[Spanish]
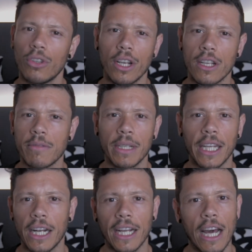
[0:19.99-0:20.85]
¿Utilizas
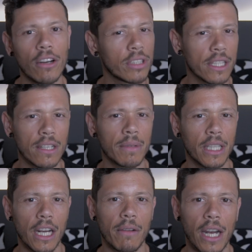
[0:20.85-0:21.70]
material caro? ¿Utilizas
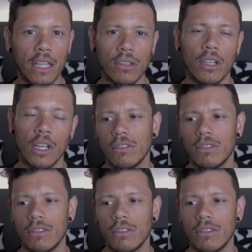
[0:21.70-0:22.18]
material barato?